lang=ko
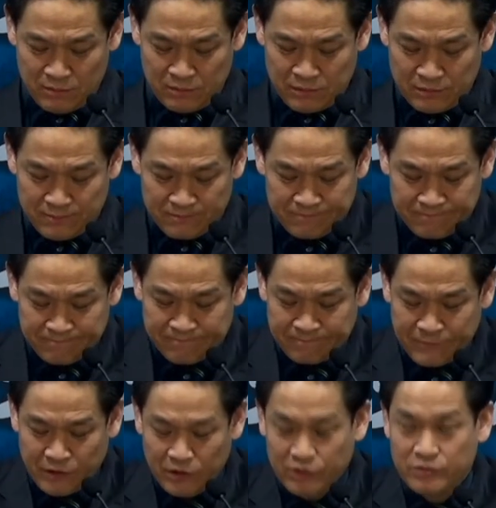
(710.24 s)
여러분
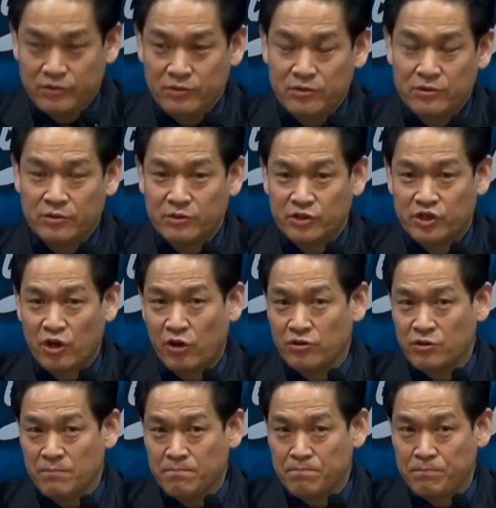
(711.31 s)
이것은요
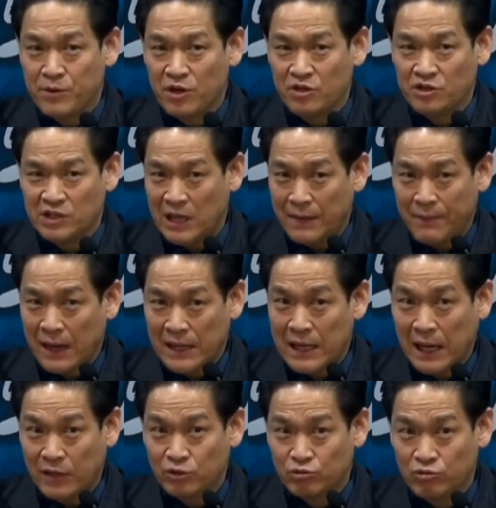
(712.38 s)
전염병
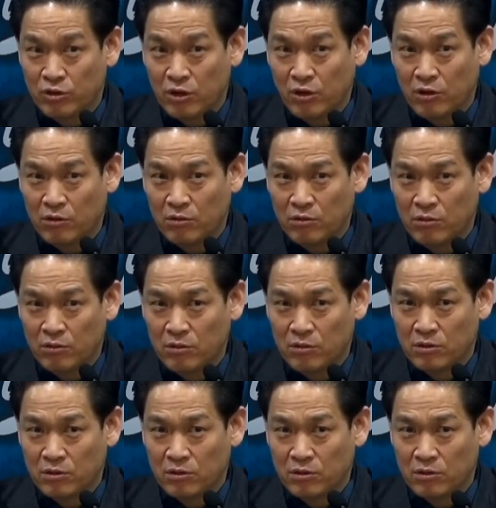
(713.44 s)
예방이 아니고요